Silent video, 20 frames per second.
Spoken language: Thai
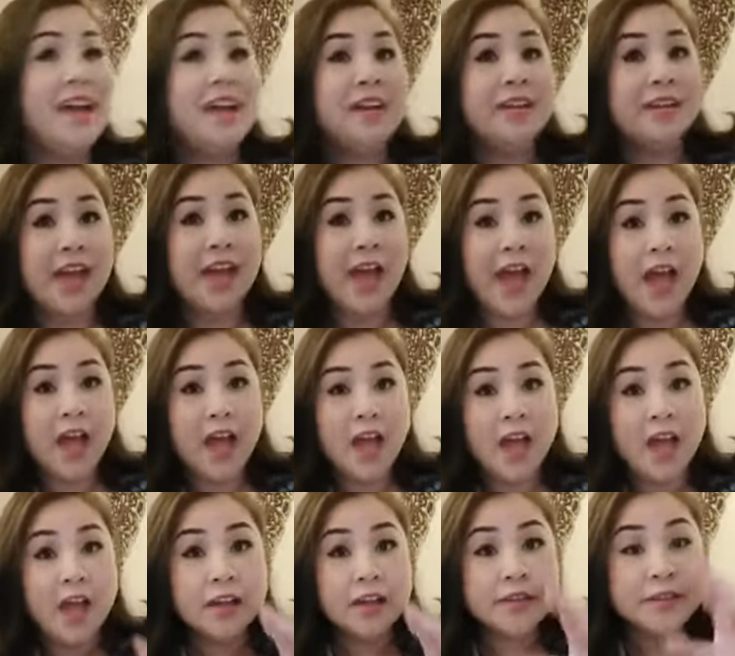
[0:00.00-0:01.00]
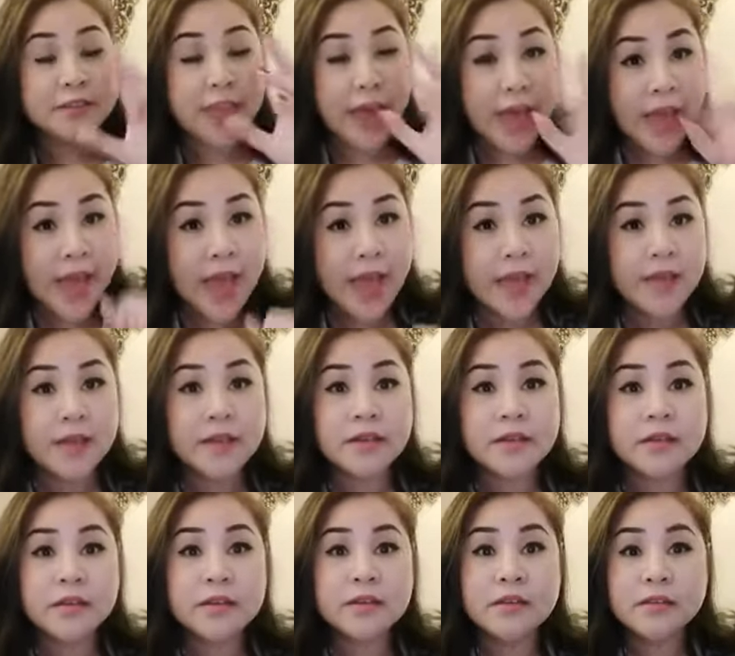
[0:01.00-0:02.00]
นะคะ แต่
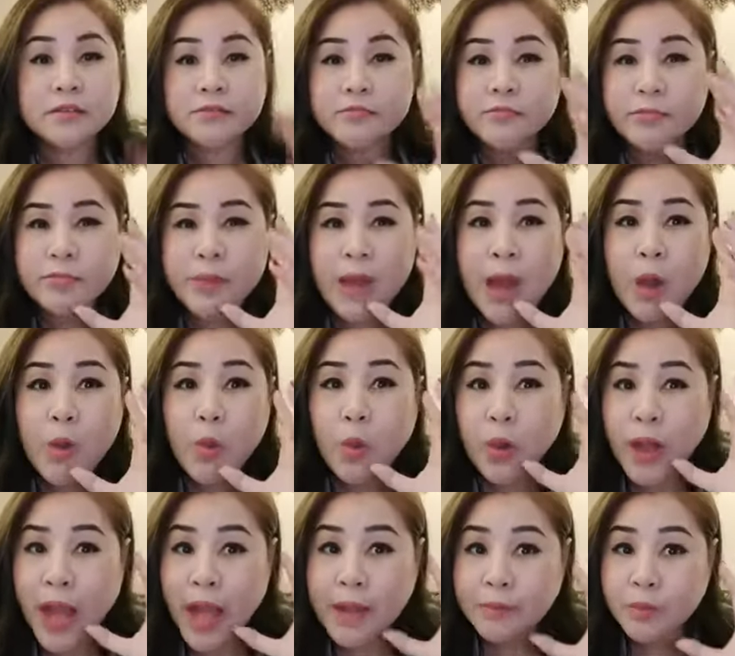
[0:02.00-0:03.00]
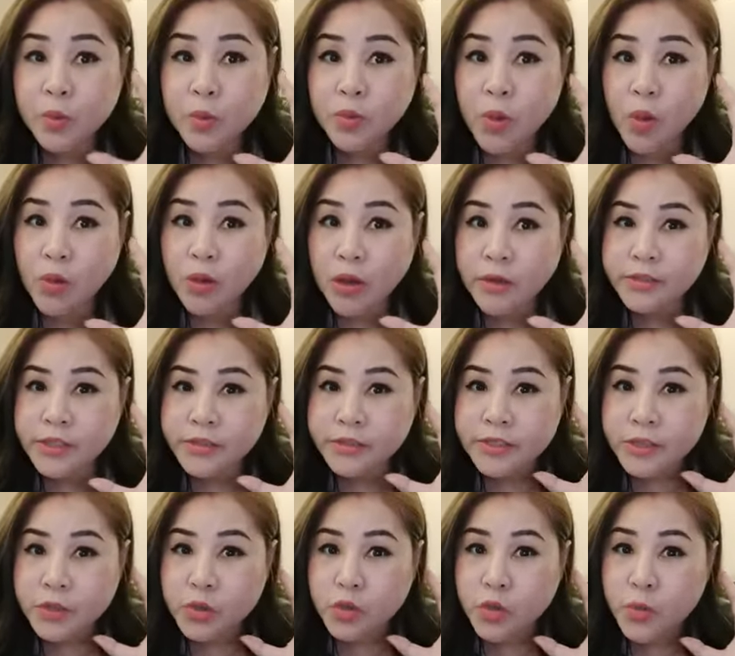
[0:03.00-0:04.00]
เราการพูดของเราเนี่ย
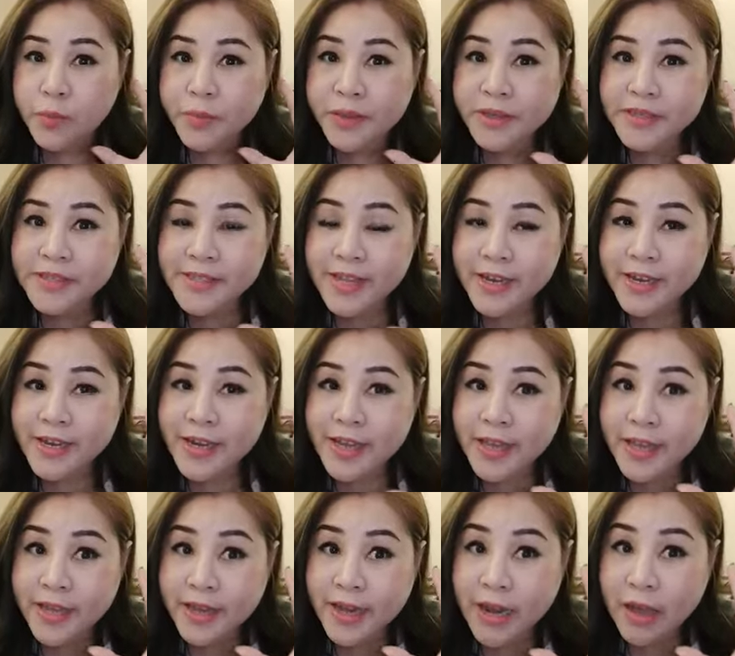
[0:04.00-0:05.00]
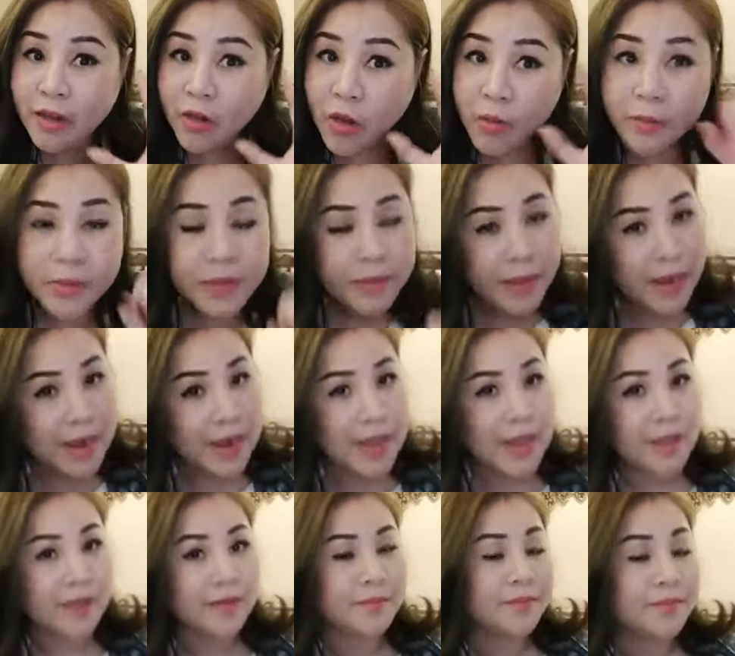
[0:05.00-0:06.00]
จะดูมีเสน่ห์แล้วก็มีพ
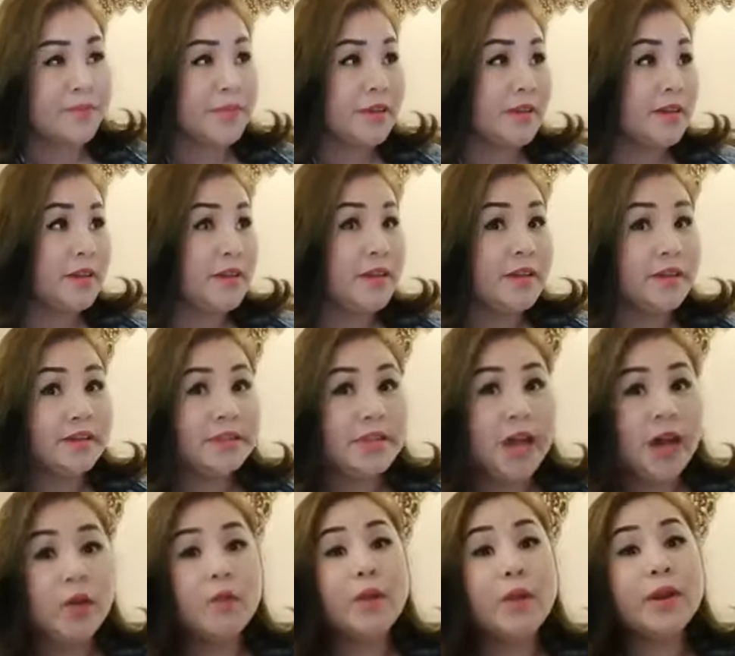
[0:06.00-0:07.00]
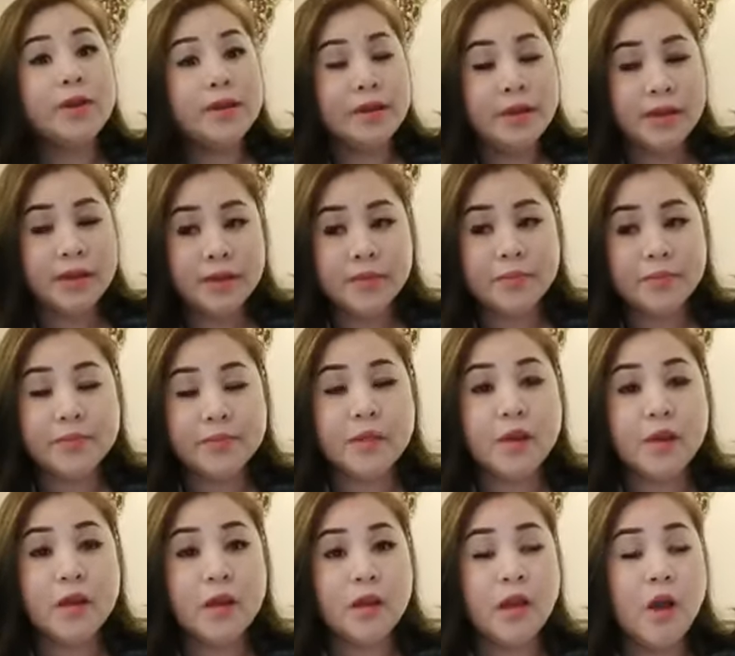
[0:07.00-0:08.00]
ลังอย่างวันนี้
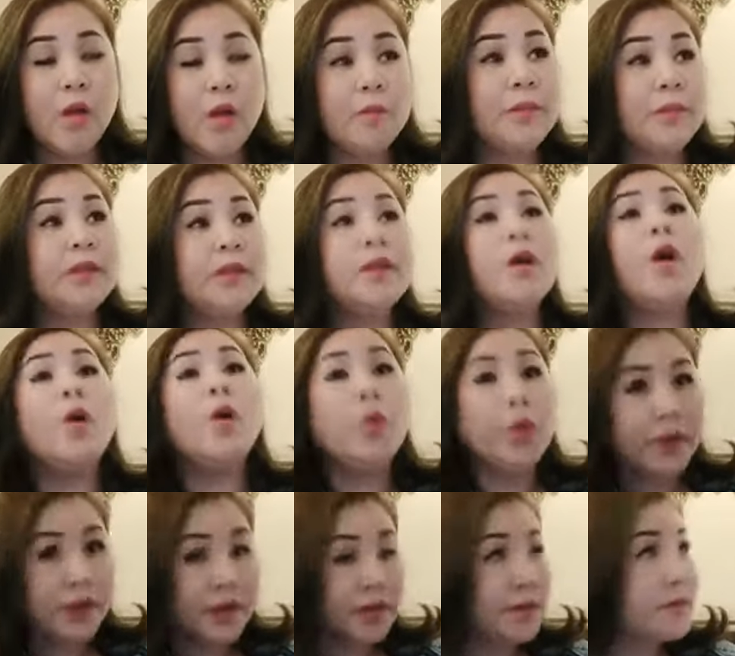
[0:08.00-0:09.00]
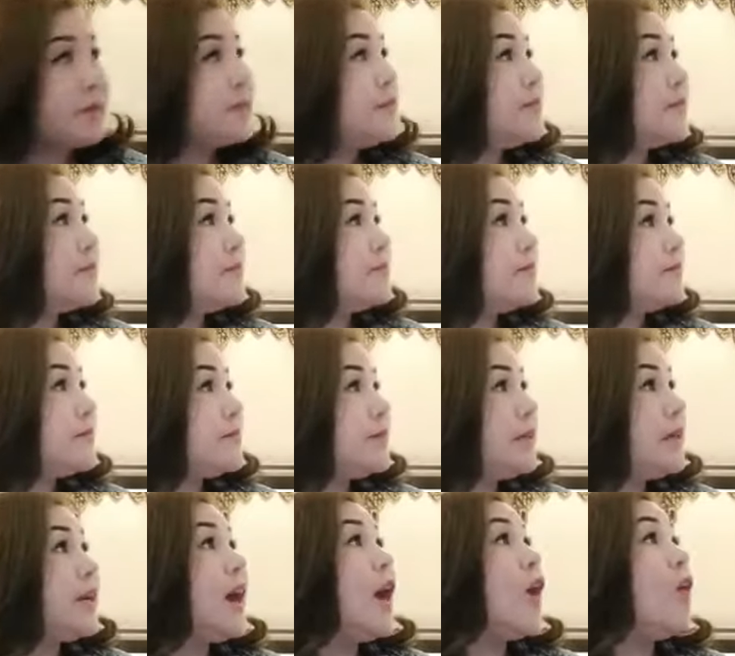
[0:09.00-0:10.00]
ออกมีน้องคนหนึ่ง
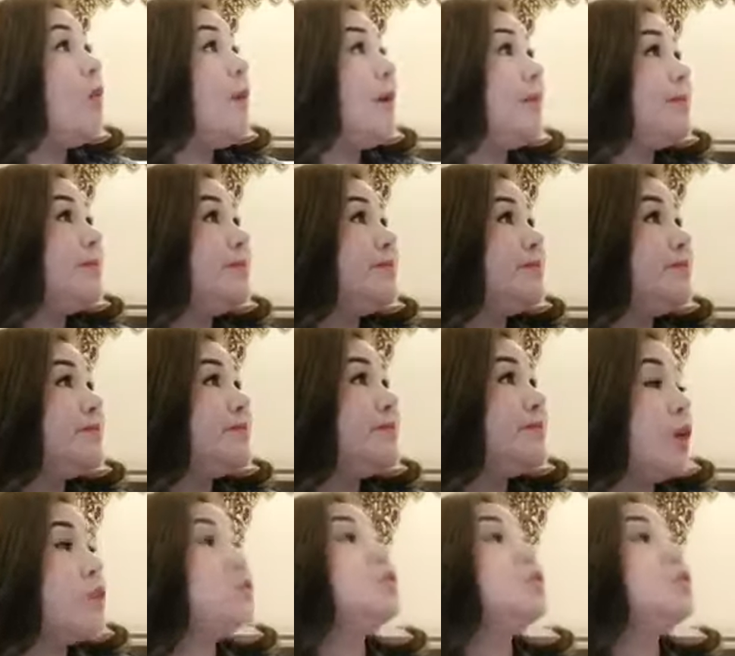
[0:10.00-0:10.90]
ที่เขาแบบเขาส่ง